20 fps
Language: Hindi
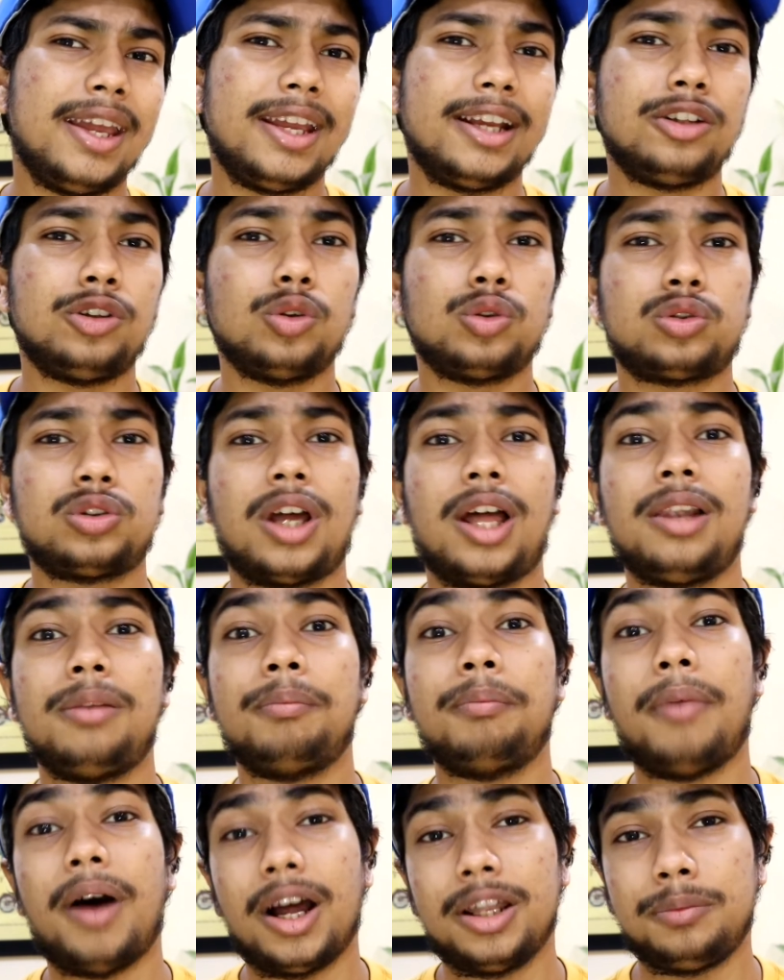एक दो साल
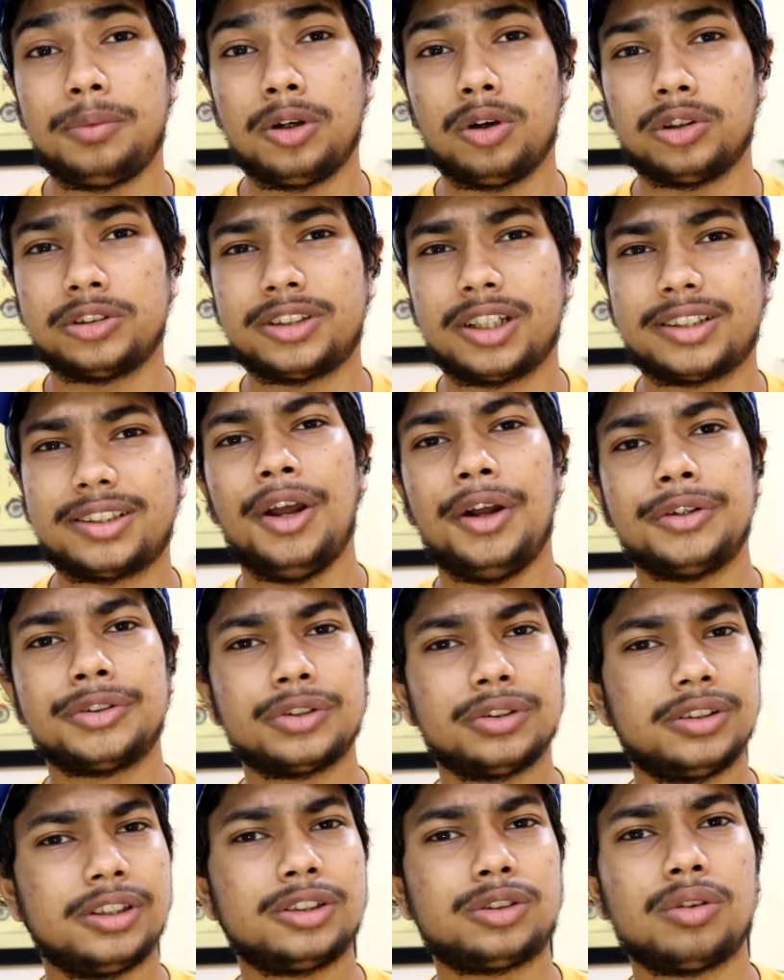बाद भी हो सकता है
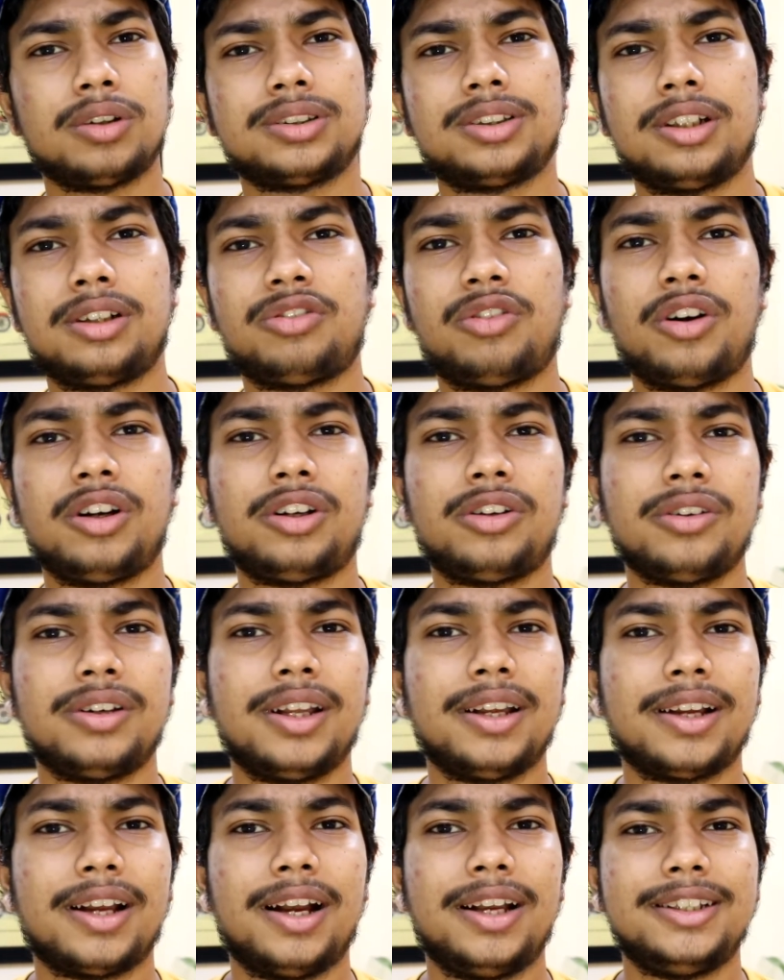सो दिस वॉज इट फॉर
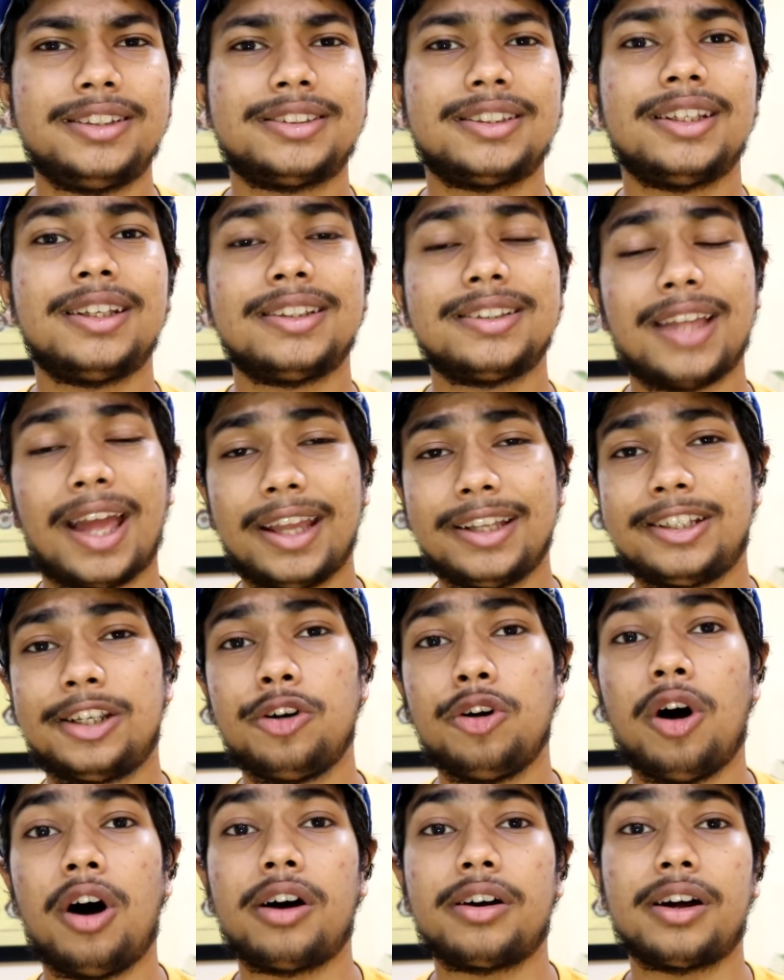टूडे गाइज
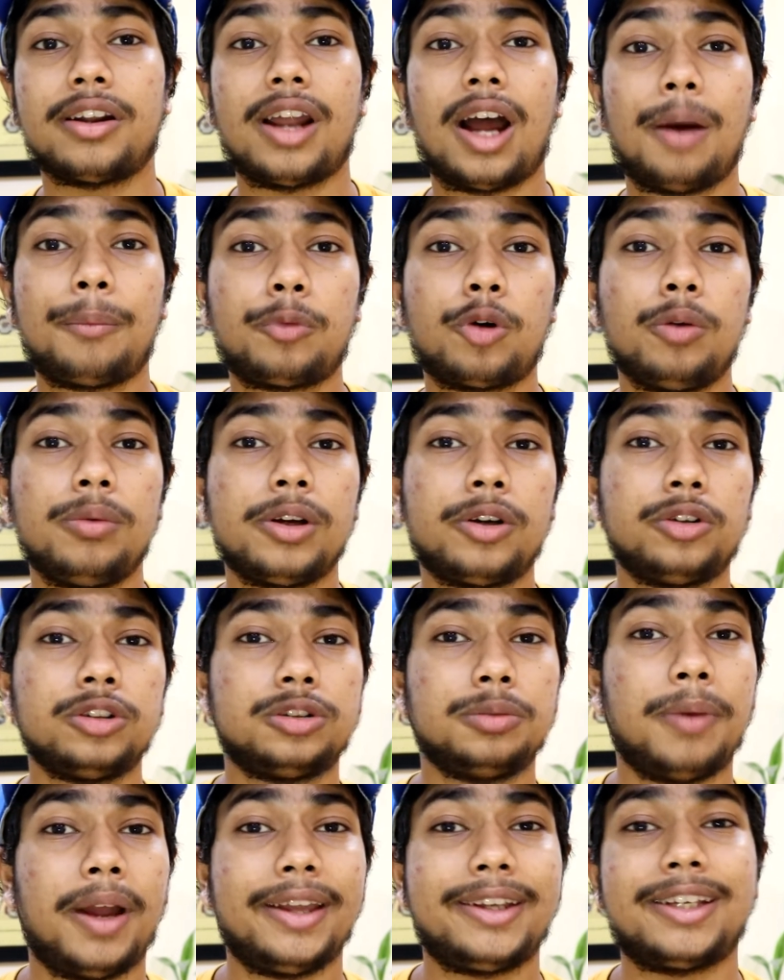थैंक यू अगर आपको भी
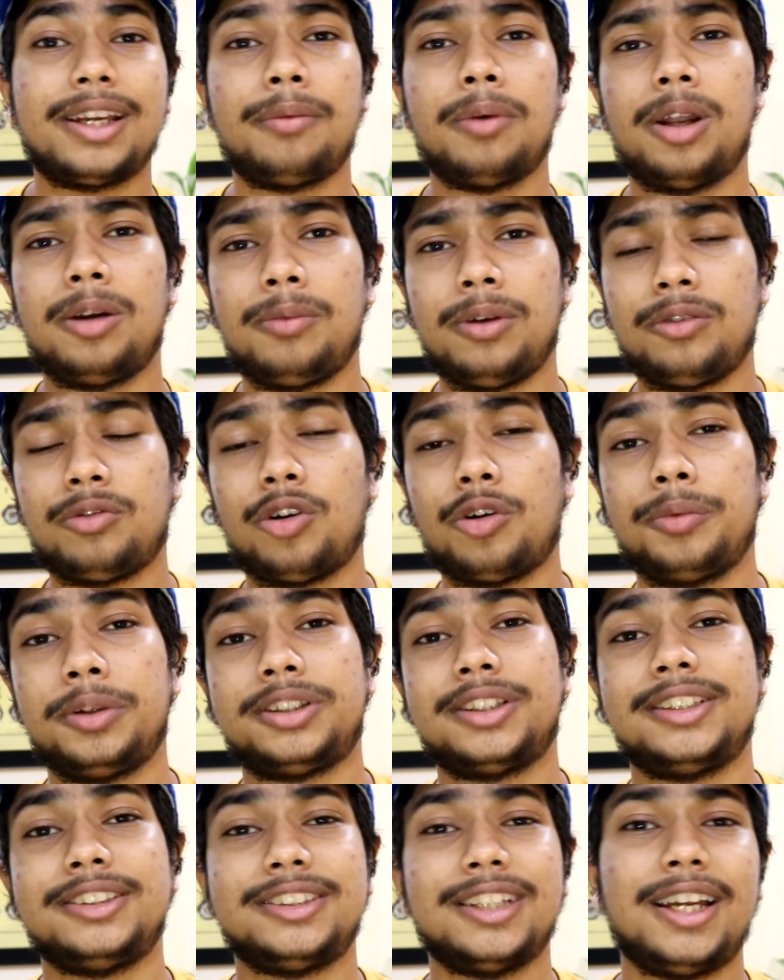कुछ बाइक के बारे में
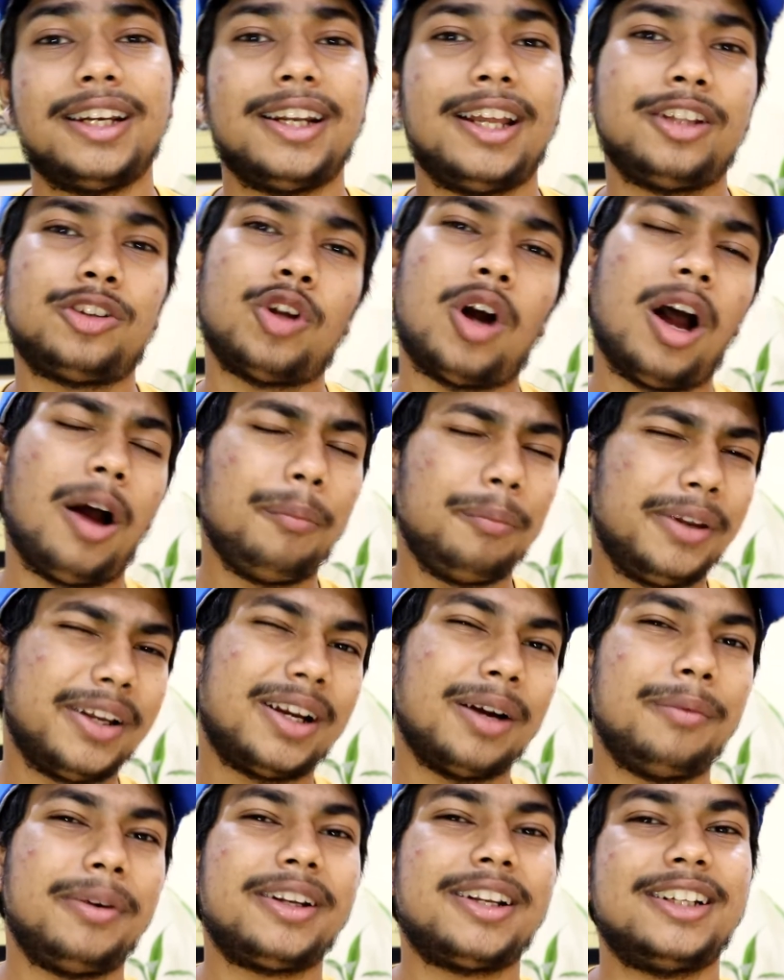इन्फॉर्मेशन जानना है तो आप
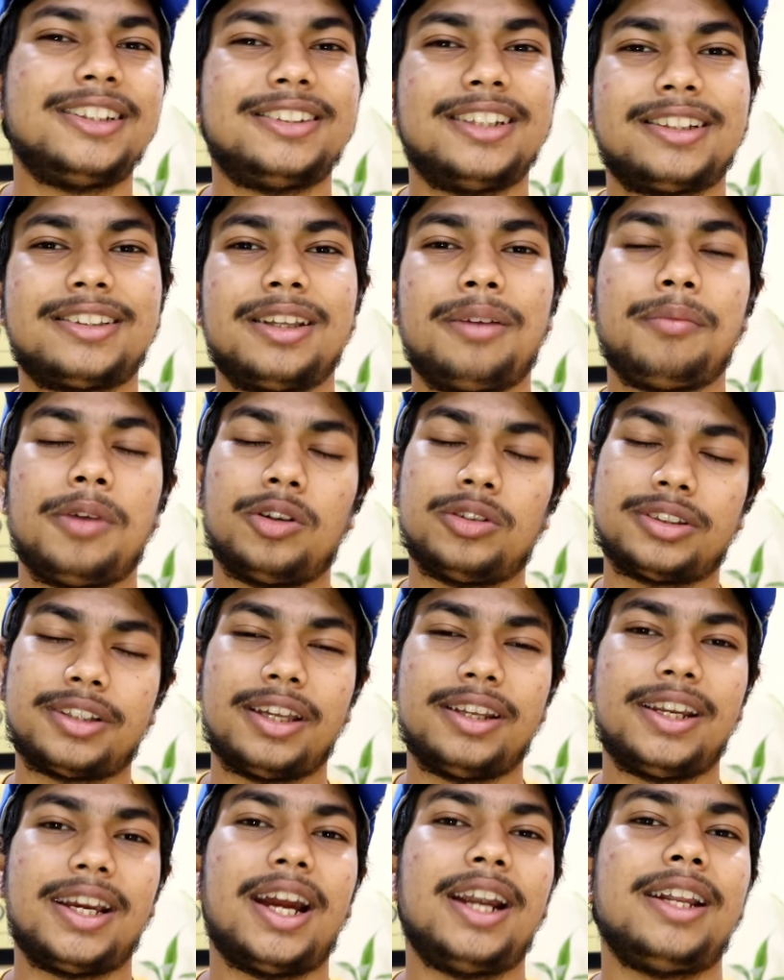भी कमेंट कर सकते हैं मैं
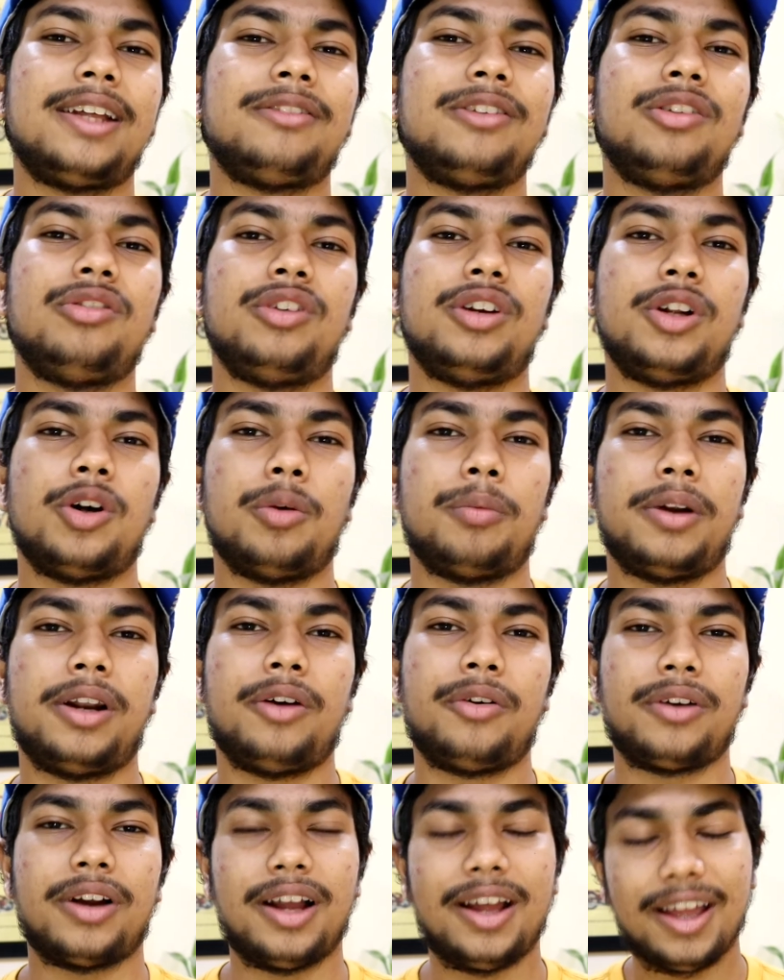उसके रिगार्डिंग भी वीडियो
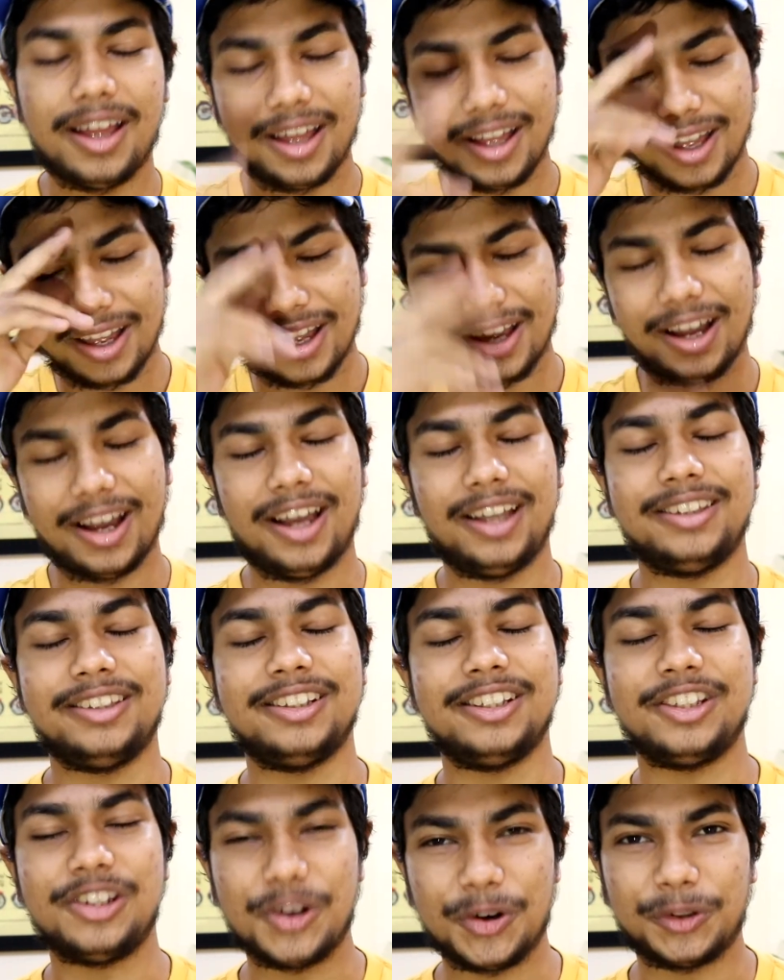बनाऊंगा
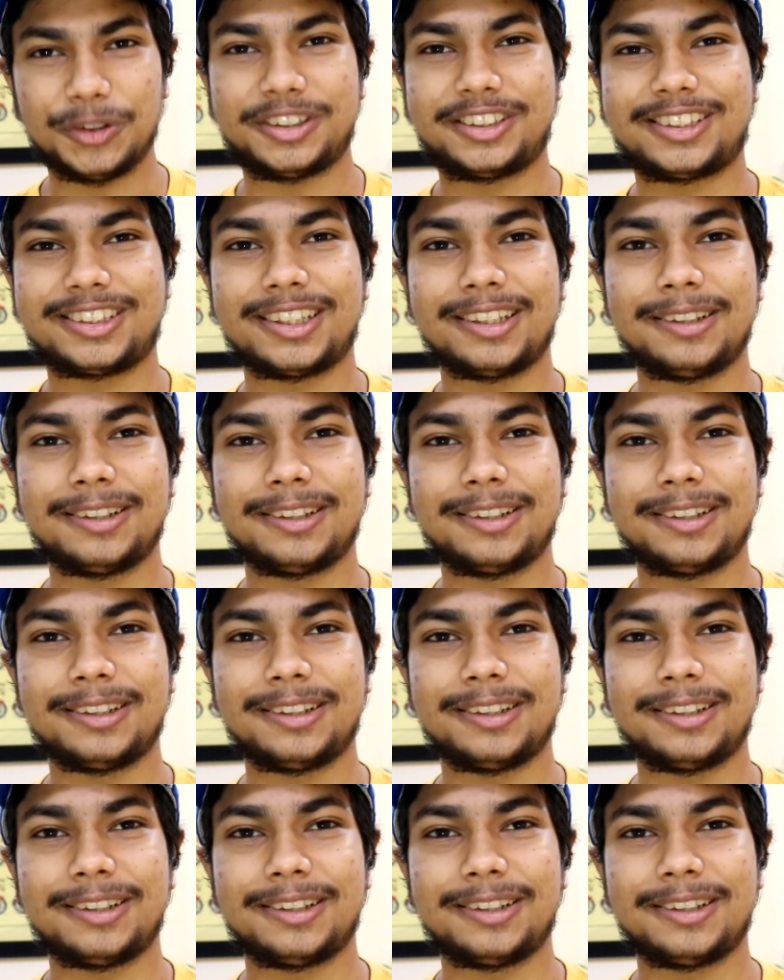योस